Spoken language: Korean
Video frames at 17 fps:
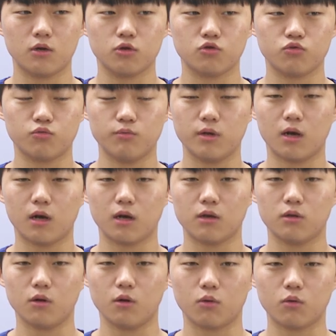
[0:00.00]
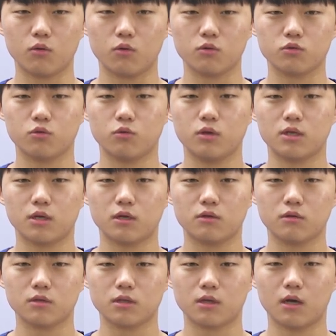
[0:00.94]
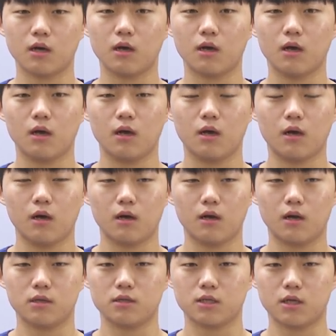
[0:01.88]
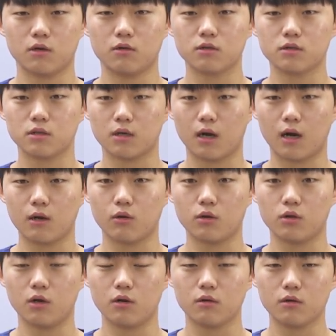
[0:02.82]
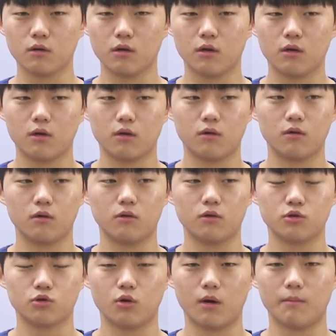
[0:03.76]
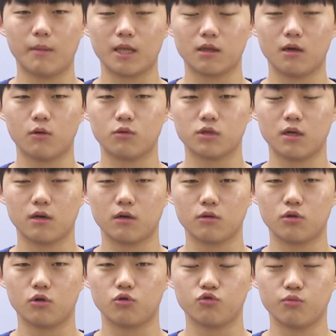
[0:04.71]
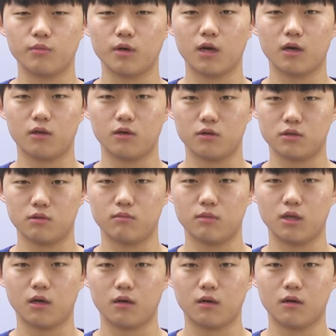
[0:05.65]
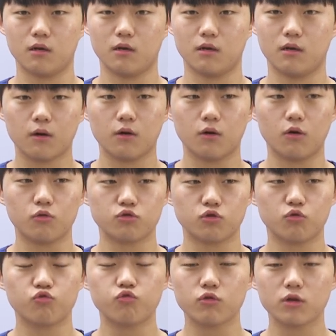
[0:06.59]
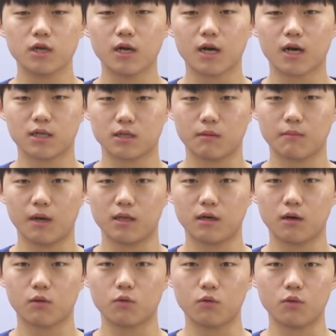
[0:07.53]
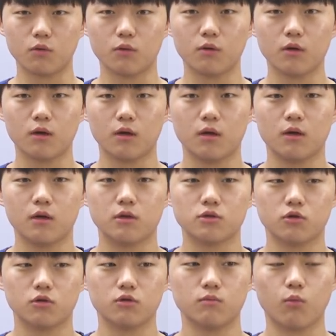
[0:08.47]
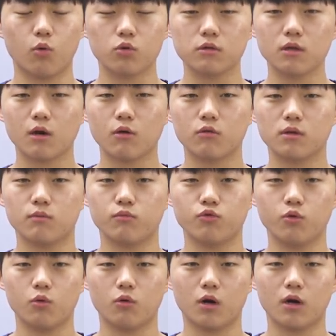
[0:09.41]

준비를 하게 되었고 손해사정사라는 자격증을 알게 되어 어, 저와 맞다고 생각되어 준비하게 되었습니다. 어, 우선 후기가 가장 많았고 저는 모든 학원의 무료